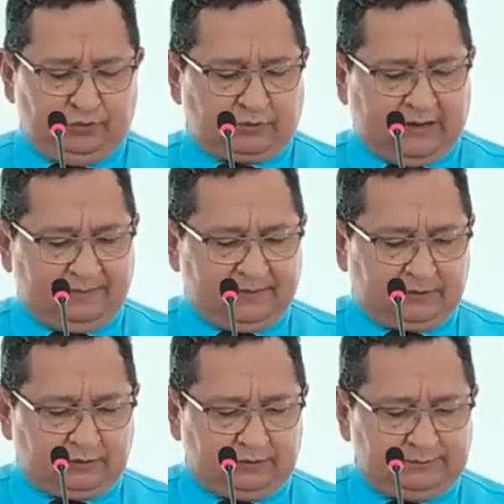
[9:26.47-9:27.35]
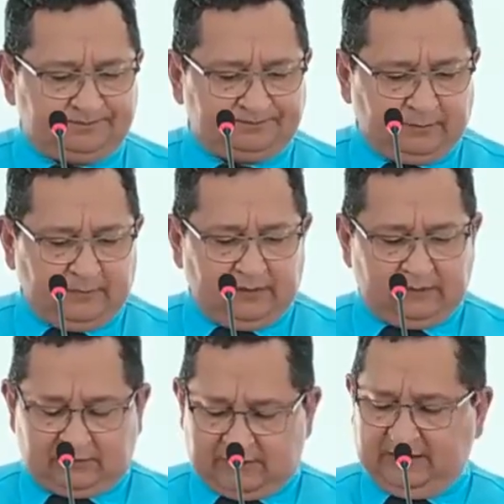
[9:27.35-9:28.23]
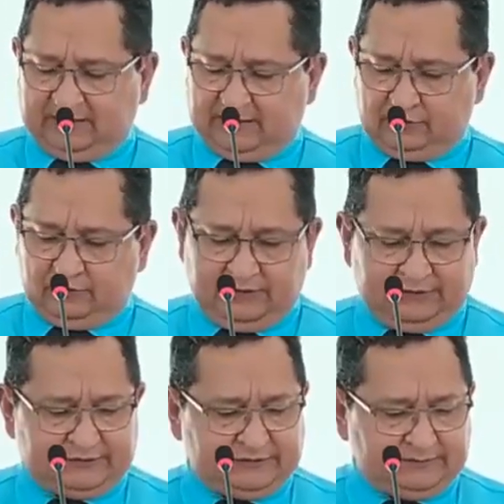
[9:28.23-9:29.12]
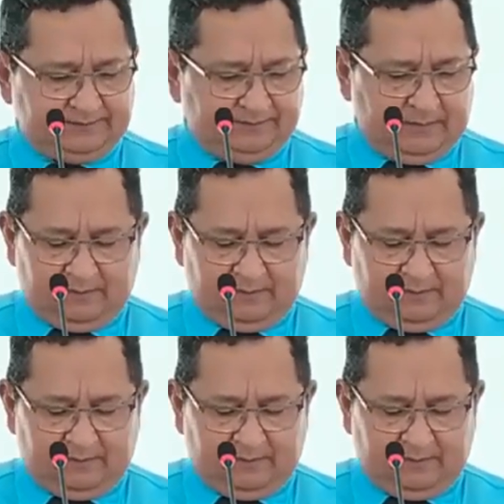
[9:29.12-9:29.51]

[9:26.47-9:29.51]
no capítulo 32,